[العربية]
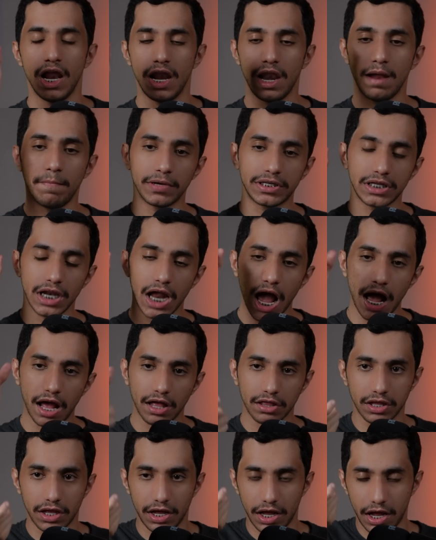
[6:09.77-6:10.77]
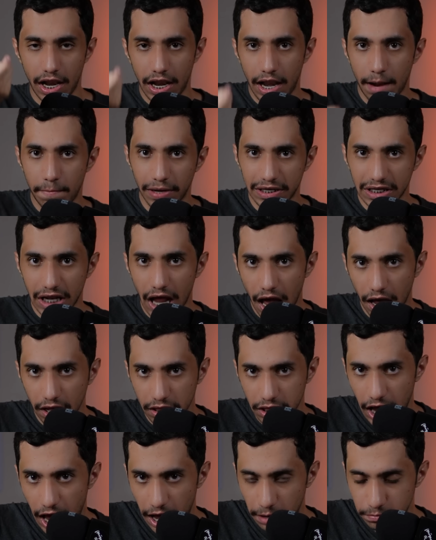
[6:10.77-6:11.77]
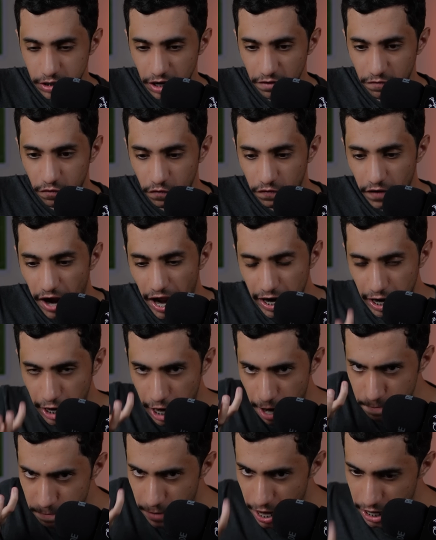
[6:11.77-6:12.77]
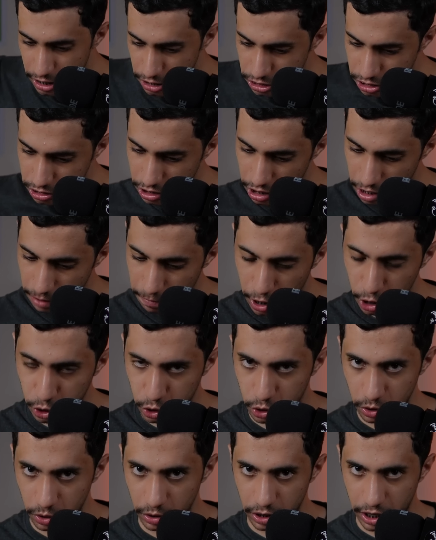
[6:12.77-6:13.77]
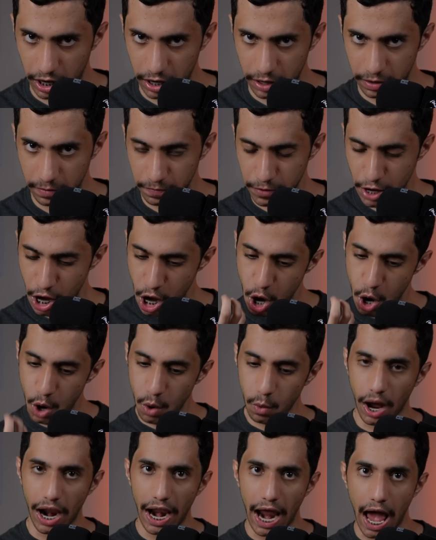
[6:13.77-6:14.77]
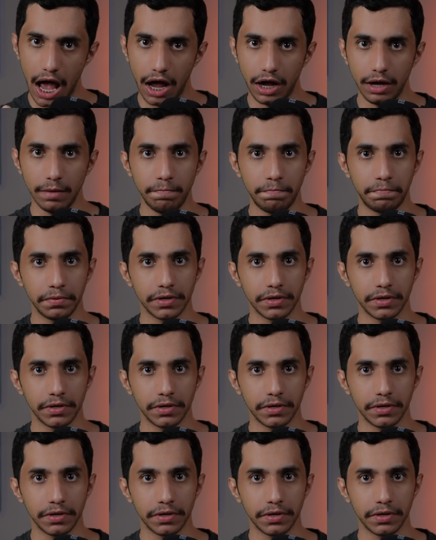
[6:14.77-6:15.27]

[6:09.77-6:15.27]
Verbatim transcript: لما تلاحظ لما تلاحظ لاعب زي فوفانا لما يستلم الكوره هو لاعب